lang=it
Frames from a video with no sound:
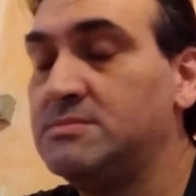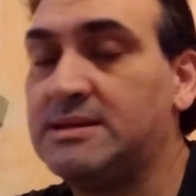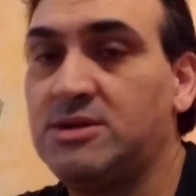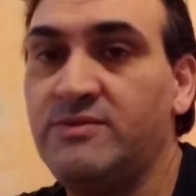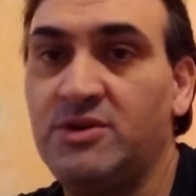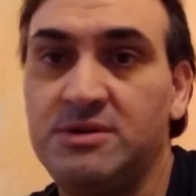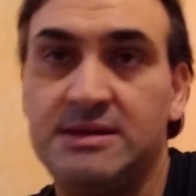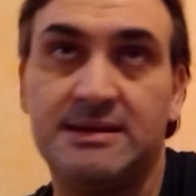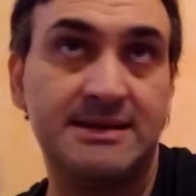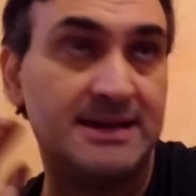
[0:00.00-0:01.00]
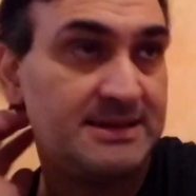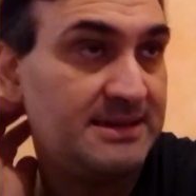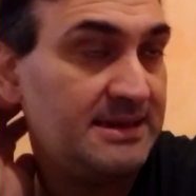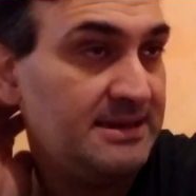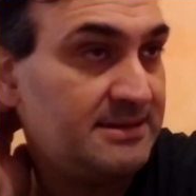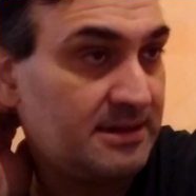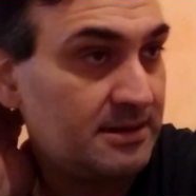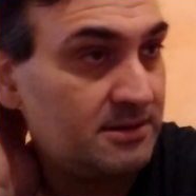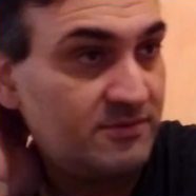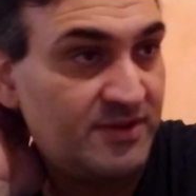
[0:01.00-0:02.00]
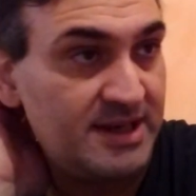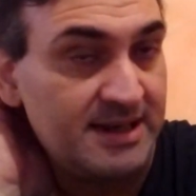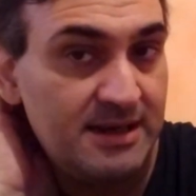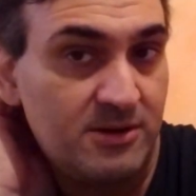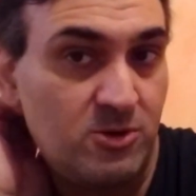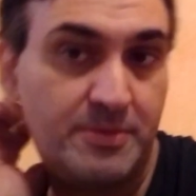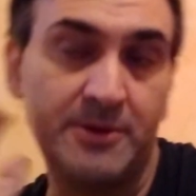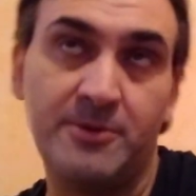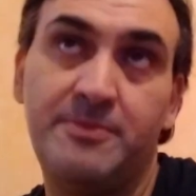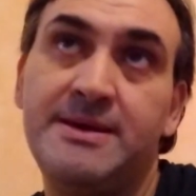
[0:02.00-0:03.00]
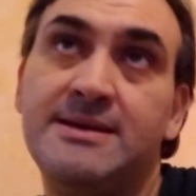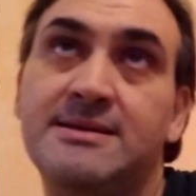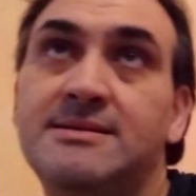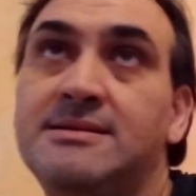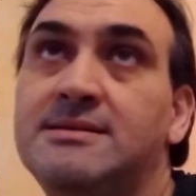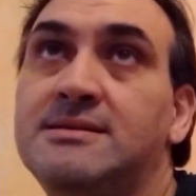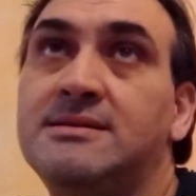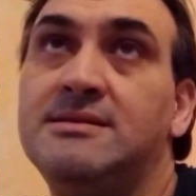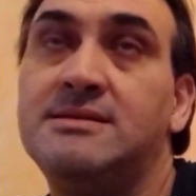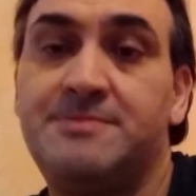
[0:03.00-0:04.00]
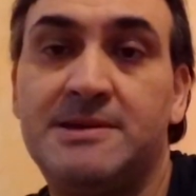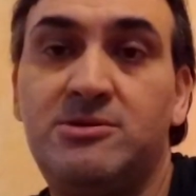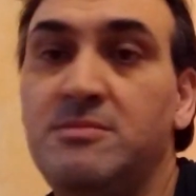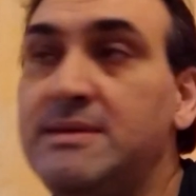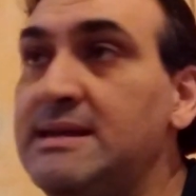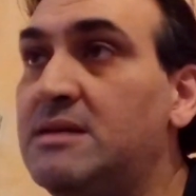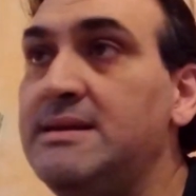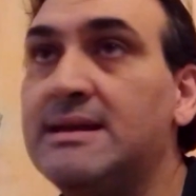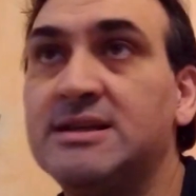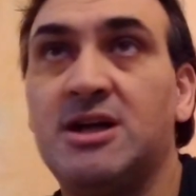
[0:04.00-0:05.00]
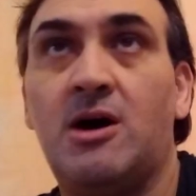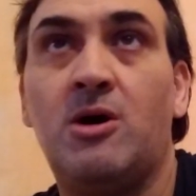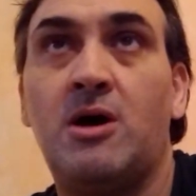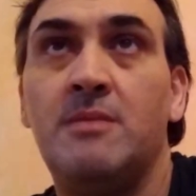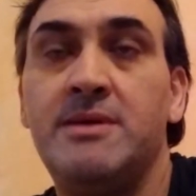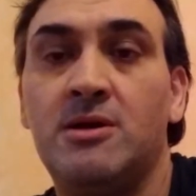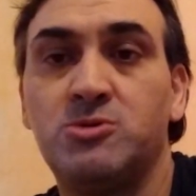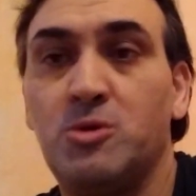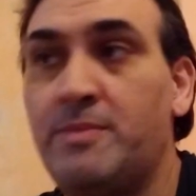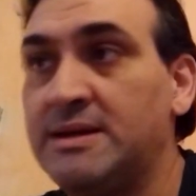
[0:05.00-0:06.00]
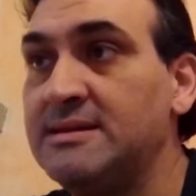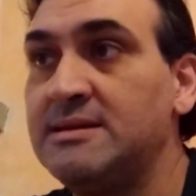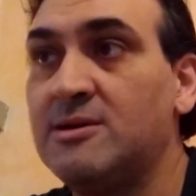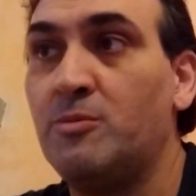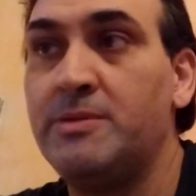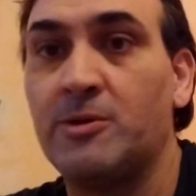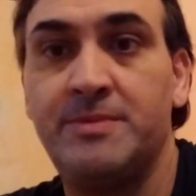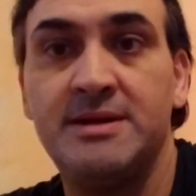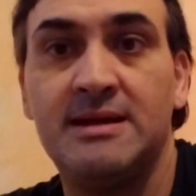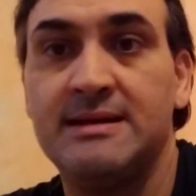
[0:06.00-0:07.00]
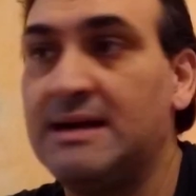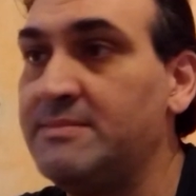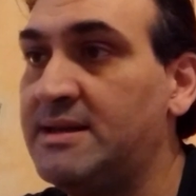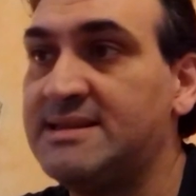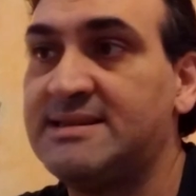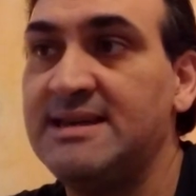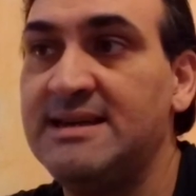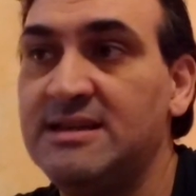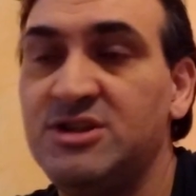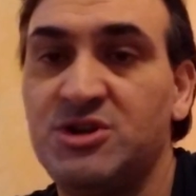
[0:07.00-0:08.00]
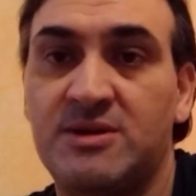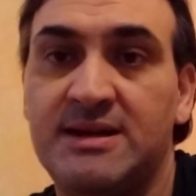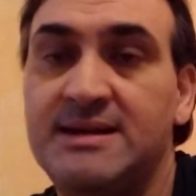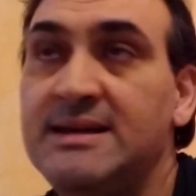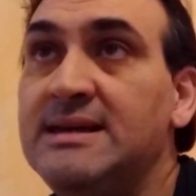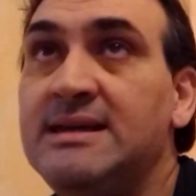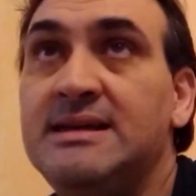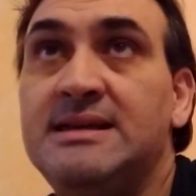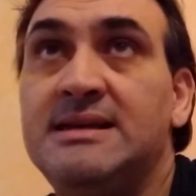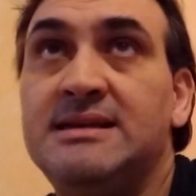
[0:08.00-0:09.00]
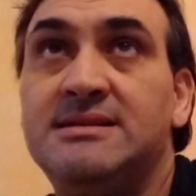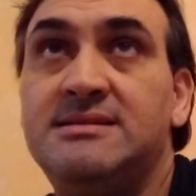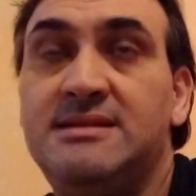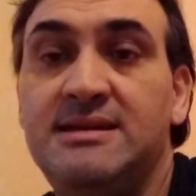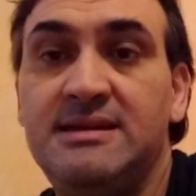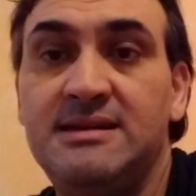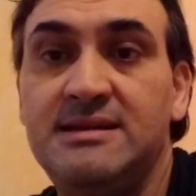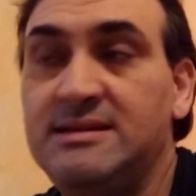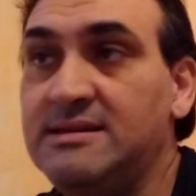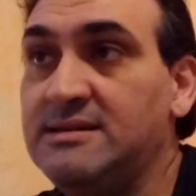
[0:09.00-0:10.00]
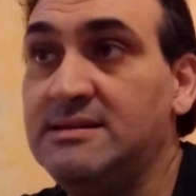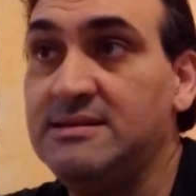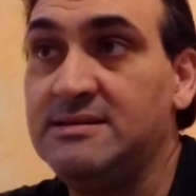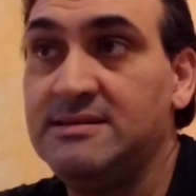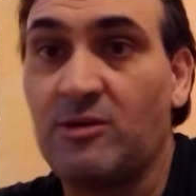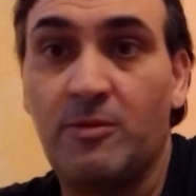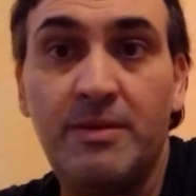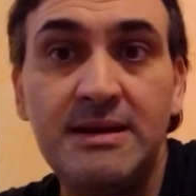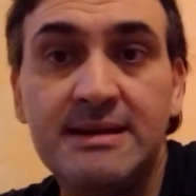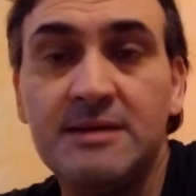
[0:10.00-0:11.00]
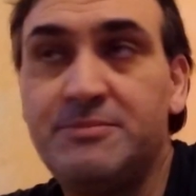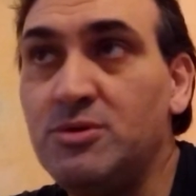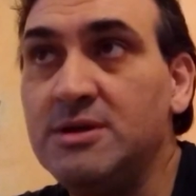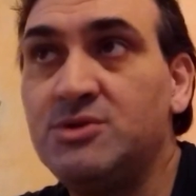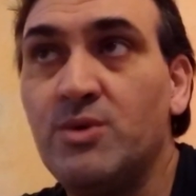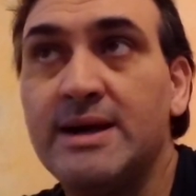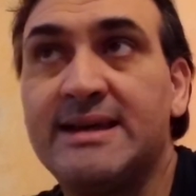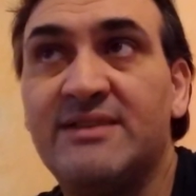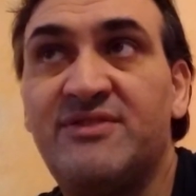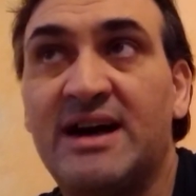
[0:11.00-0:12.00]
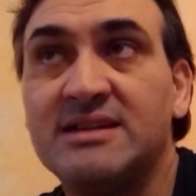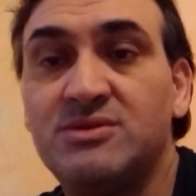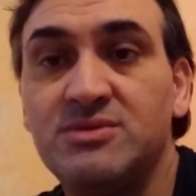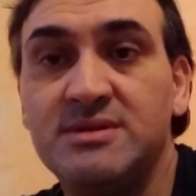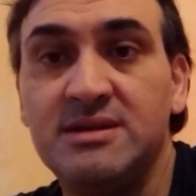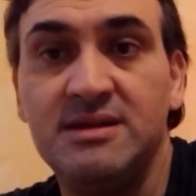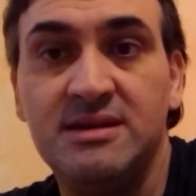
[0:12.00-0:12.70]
adesso vi voglio dire ragazzi, l'Inter non fa neanche le coppe europee rispetto al Milan, il Milan ha almeno 8 partite di Coppa Europea nelle gambe, le 6 del girone di, di, Europa League più le 2 che ha fatto di,